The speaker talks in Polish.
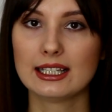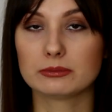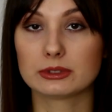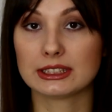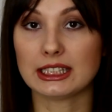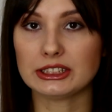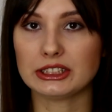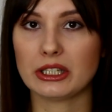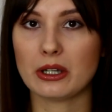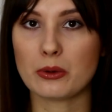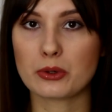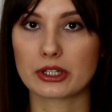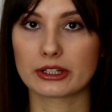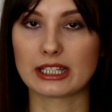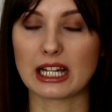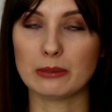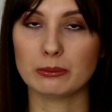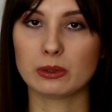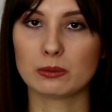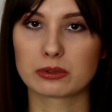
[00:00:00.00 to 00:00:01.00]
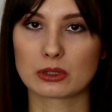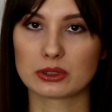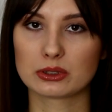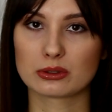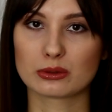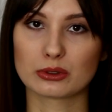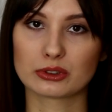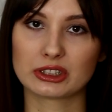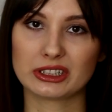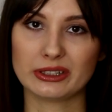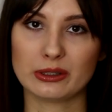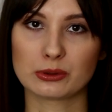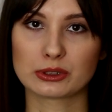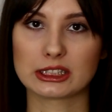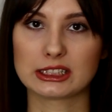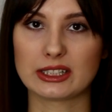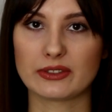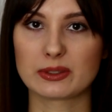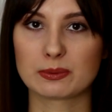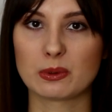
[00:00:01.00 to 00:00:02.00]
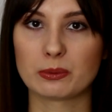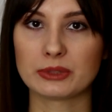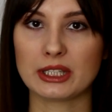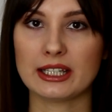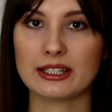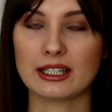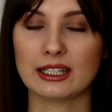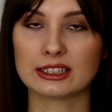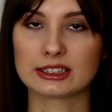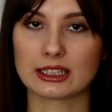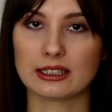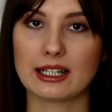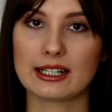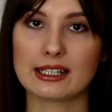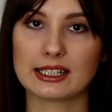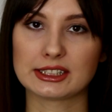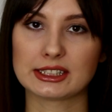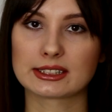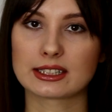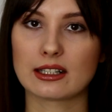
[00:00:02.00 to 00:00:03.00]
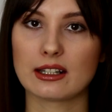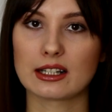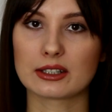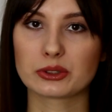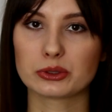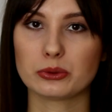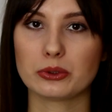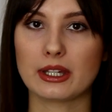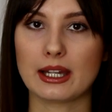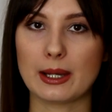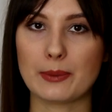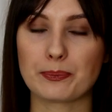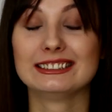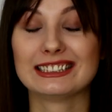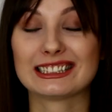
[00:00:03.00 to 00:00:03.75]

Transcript: z nadzieją, że tam po prostu odżyją gdzieś te wspomnienia, że Laila się zrelaksuje.